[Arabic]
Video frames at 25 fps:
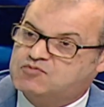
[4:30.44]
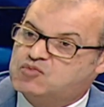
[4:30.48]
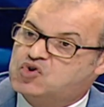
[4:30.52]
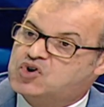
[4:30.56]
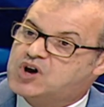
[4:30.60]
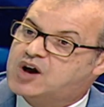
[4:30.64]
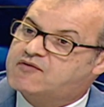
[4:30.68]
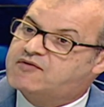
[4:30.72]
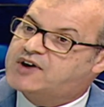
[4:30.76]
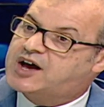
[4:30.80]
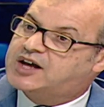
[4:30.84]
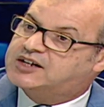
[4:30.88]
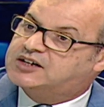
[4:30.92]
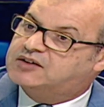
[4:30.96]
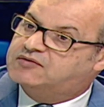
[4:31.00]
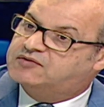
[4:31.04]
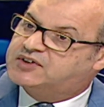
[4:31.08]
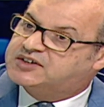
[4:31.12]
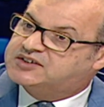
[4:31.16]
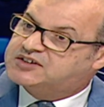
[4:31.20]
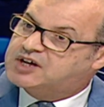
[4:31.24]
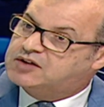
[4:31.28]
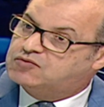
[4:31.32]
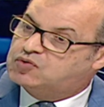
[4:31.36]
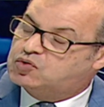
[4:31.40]
مكافحة
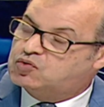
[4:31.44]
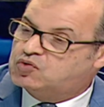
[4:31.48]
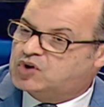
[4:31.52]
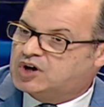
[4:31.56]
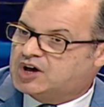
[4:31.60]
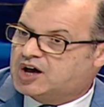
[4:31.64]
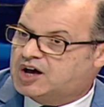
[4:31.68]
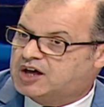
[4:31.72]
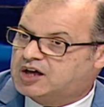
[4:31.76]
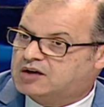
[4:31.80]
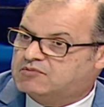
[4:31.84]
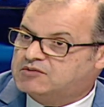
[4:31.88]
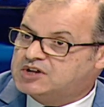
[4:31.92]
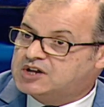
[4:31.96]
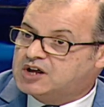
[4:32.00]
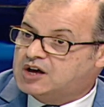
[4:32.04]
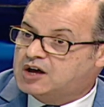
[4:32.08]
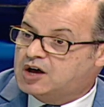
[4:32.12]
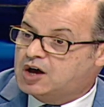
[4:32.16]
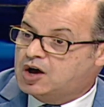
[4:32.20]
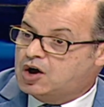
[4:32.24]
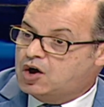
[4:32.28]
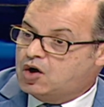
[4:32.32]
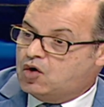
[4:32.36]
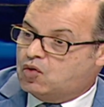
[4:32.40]
الفساد والوقاية منه
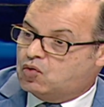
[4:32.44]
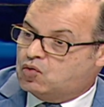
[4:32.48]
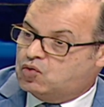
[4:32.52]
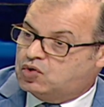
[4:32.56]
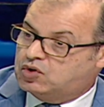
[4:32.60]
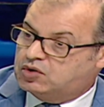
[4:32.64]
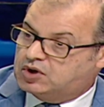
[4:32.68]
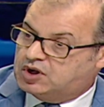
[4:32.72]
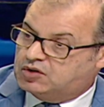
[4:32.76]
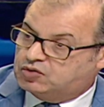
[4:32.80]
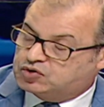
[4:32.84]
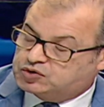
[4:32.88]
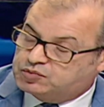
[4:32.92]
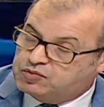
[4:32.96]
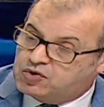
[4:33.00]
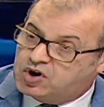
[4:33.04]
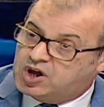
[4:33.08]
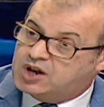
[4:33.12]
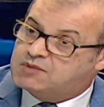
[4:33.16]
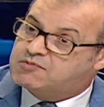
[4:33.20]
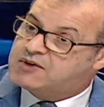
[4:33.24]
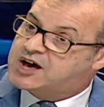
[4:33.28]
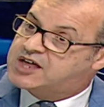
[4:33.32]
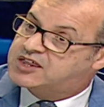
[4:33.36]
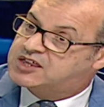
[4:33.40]

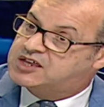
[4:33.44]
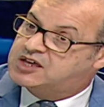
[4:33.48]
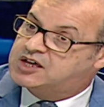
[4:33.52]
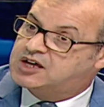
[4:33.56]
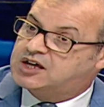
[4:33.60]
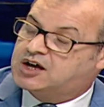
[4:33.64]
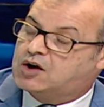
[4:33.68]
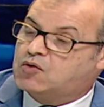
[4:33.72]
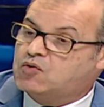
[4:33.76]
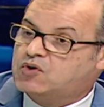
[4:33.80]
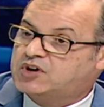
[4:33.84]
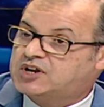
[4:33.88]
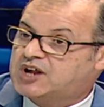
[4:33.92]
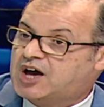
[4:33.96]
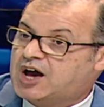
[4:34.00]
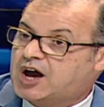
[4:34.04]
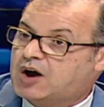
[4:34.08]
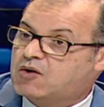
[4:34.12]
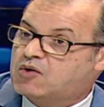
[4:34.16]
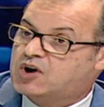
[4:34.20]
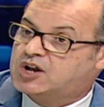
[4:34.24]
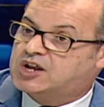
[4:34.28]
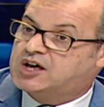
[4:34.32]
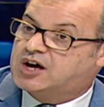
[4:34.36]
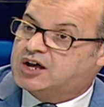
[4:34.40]
والأسبوع الماضي كونا
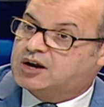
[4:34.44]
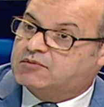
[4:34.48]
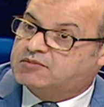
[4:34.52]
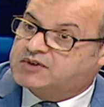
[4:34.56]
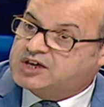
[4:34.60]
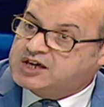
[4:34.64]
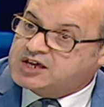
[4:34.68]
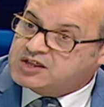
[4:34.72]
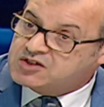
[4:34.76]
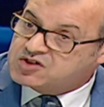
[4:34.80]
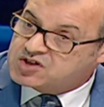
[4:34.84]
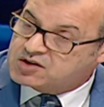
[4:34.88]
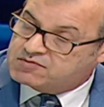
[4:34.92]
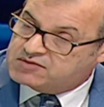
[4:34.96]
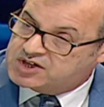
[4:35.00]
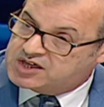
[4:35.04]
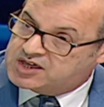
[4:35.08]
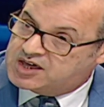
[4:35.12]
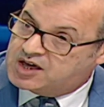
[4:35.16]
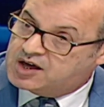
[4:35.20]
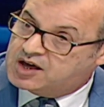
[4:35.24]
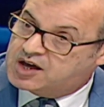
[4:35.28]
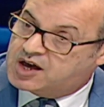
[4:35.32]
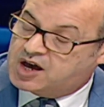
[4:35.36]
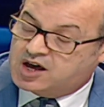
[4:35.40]
حوالي 40
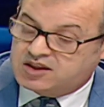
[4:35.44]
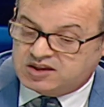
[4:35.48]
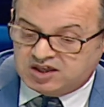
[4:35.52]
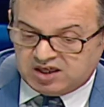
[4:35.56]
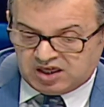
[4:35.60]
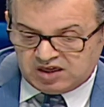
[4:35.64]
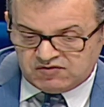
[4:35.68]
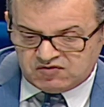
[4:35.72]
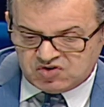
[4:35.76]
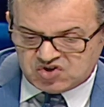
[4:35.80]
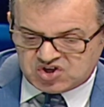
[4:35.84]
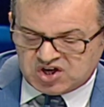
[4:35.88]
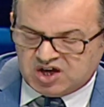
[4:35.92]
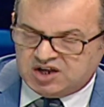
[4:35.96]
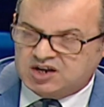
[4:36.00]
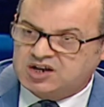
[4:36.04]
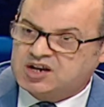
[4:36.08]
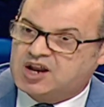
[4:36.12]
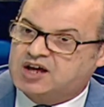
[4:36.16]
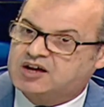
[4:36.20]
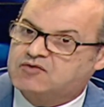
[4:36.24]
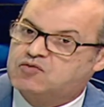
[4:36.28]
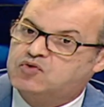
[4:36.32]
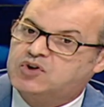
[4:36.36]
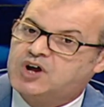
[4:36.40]
جمعية هذه غير في
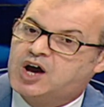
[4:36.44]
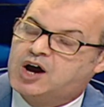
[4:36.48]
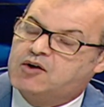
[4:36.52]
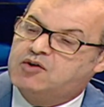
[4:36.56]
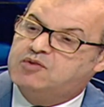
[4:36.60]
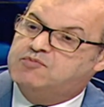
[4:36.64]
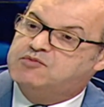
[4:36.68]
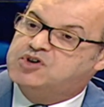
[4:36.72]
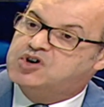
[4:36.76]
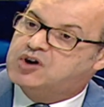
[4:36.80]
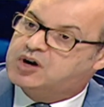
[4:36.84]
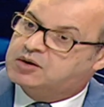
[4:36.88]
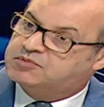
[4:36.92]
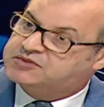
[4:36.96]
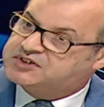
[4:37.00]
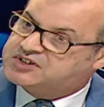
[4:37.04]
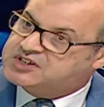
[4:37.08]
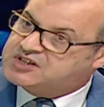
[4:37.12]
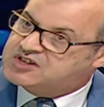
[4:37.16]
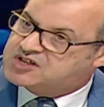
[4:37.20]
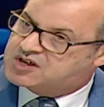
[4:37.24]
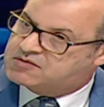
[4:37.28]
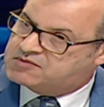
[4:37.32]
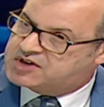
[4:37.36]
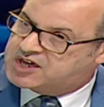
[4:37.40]
شهرين كونا حوالي
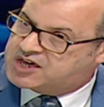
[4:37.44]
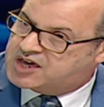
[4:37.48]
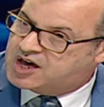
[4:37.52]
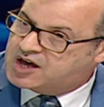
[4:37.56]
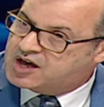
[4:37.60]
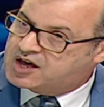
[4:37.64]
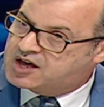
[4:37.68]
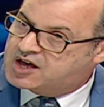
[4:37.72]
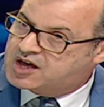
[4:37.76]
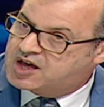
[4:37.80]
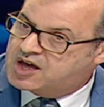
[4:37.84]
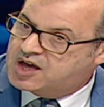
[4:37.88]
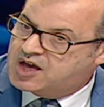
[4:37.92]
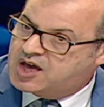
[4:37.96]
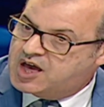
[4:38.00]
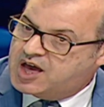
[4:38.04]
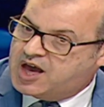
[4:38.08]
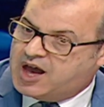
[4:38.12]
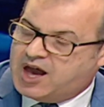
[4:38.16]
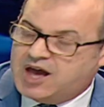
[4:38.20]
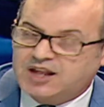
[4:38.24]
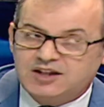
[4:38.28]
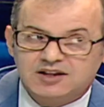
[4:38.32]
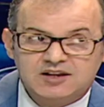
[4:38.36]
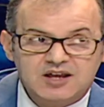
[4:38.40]
150 جمعية
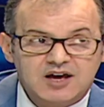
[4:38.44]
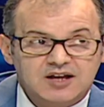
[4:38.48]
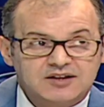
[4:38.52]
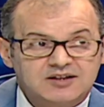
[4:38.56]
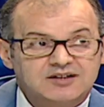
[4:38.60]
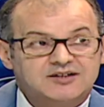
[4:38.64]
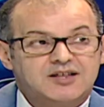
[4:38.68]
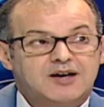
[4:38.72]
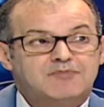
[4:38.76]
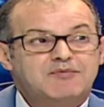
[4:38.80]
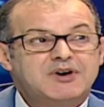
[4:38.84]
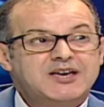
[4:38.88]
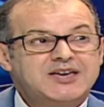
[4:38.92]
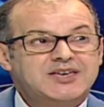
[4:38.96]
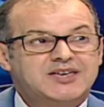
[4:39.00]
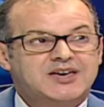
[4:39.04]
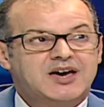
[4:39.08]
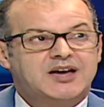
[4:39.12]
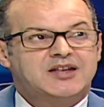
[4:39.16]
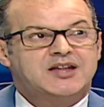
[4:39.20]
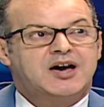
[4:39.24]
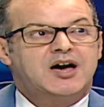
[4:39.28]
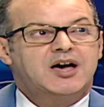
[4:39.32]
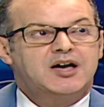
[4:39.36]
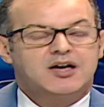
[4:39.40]
حتى
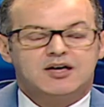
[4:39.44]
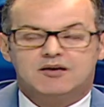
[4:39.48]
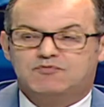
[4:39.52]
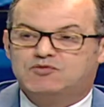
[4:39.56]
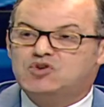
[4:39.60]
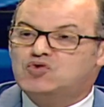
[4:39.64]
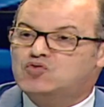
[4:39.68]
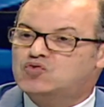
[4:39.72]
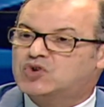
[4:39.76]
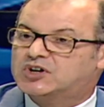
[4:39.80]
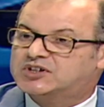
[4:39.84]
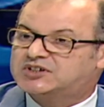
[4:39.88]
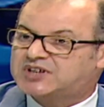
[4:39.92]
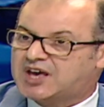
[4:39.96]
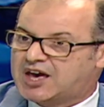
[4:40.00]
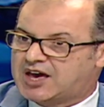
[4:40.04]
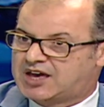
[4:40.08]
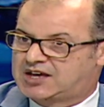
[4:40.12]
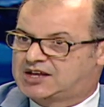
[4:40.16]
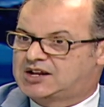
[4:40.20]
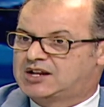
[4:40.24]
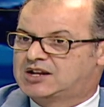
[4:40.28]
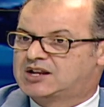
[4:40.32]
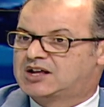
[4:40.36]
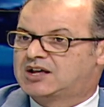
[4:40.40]
تتمكن من
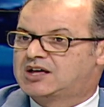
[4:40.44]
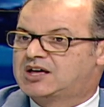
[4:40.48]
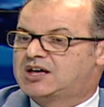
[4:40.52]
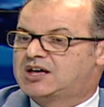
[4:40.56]
وسائل